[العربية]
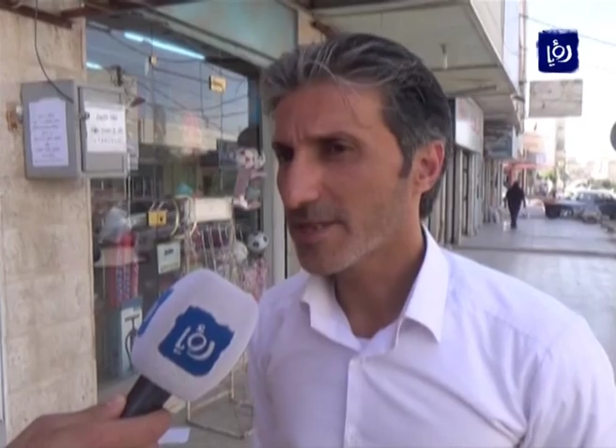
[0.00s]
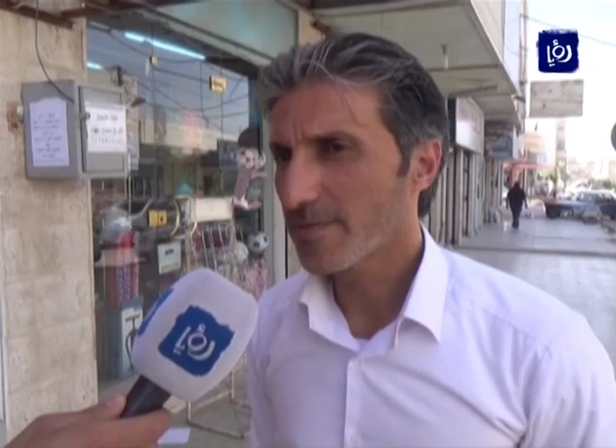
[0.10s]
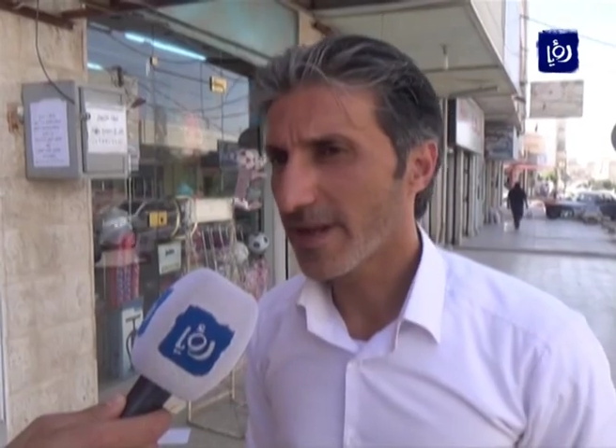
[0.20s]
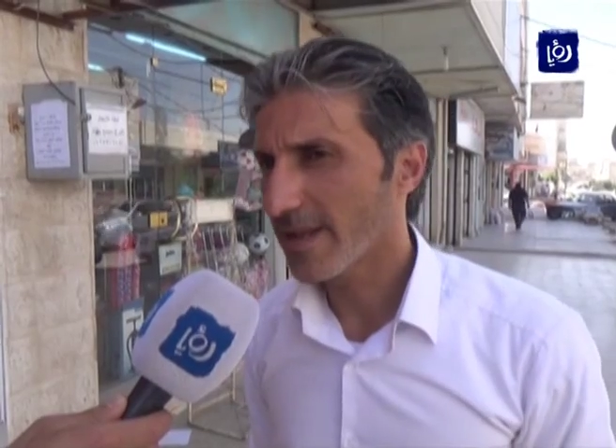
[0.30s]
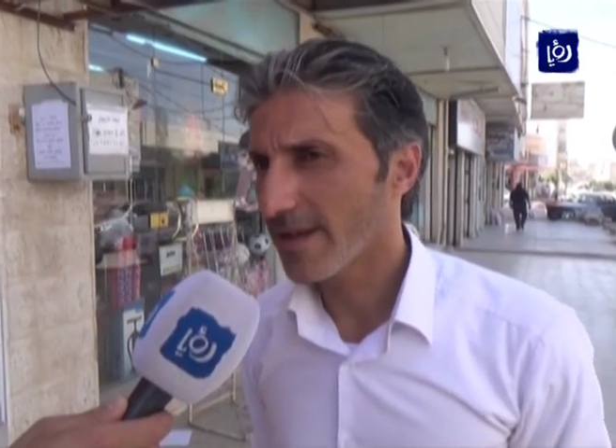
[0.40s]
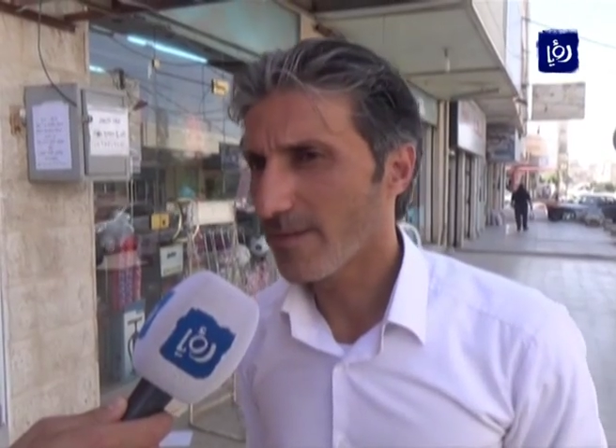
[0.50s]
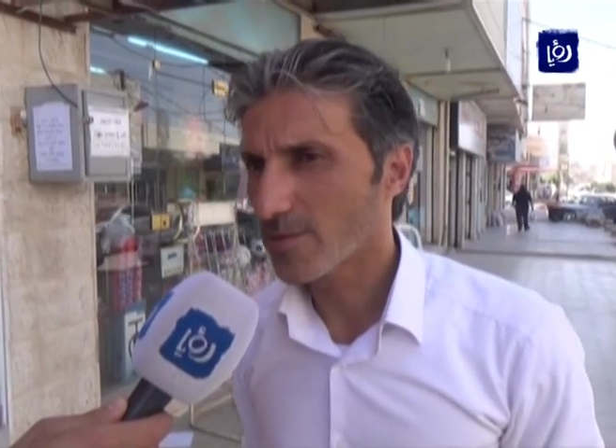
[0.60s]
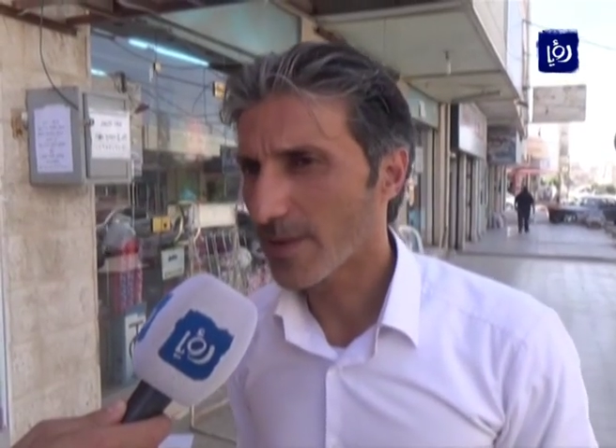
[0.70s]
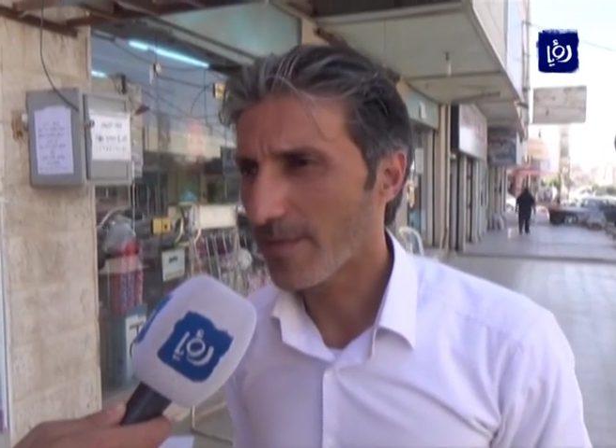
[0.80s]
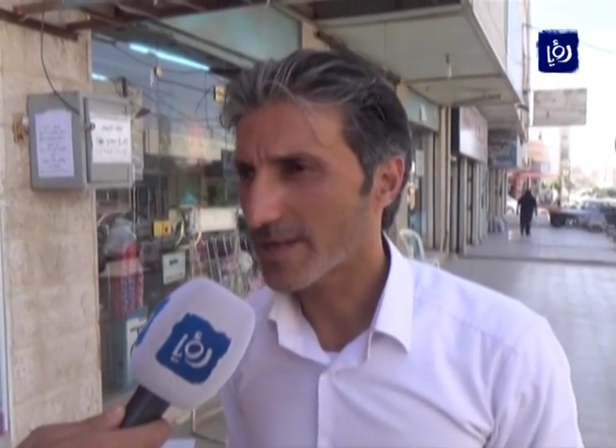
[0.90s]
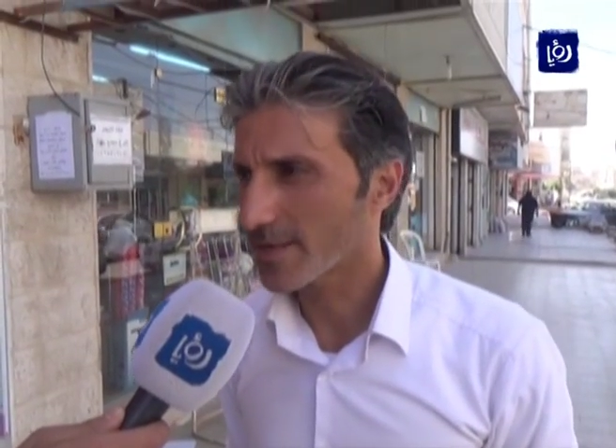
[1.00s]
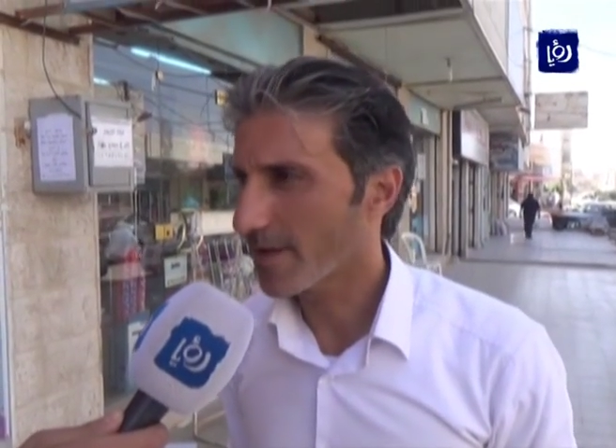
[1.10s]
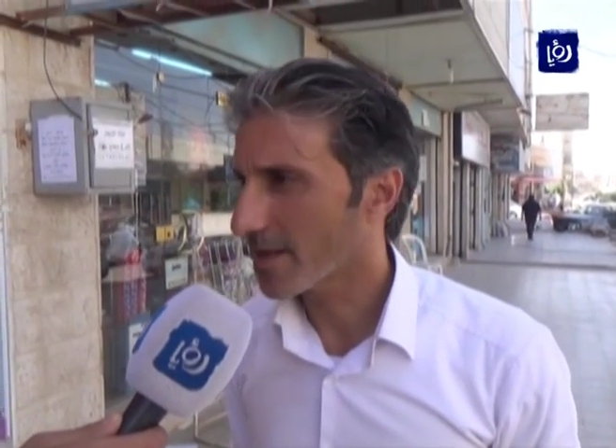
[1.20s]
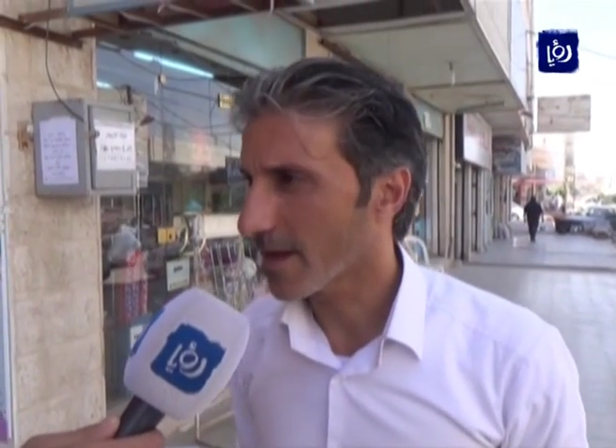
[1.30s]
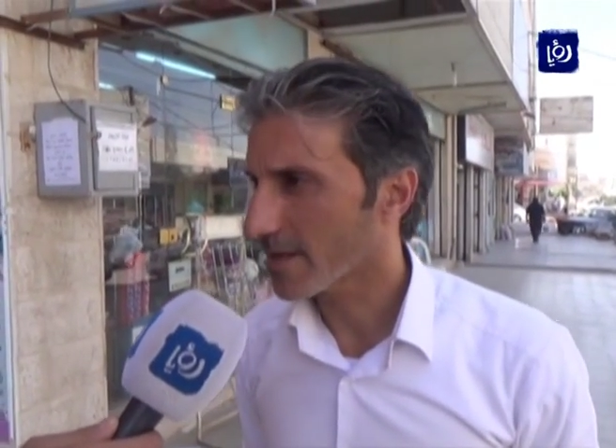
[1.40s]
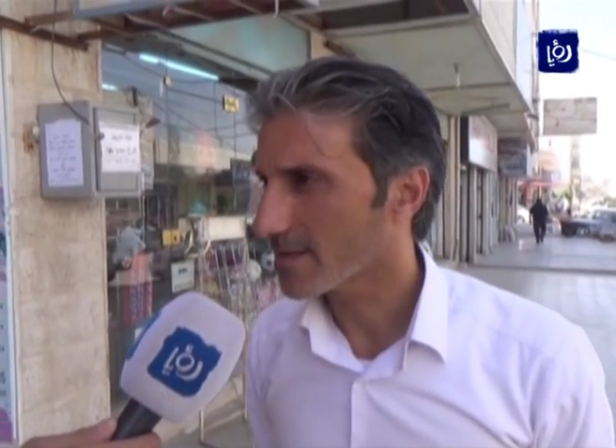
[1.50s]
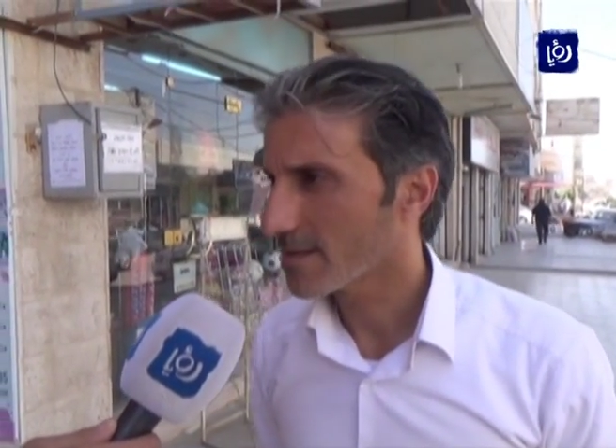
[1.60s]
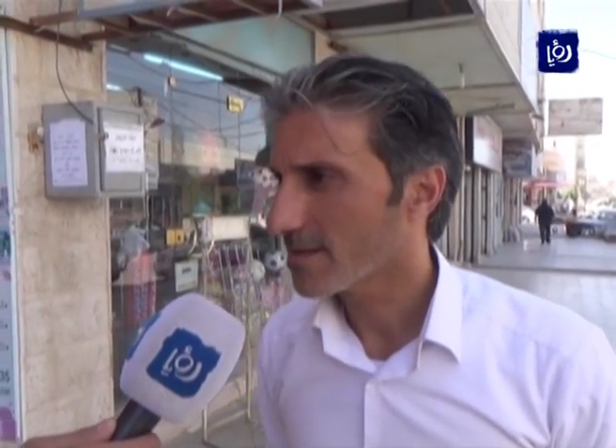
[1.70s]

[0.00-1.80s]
بالنسبة لمجمع السفريات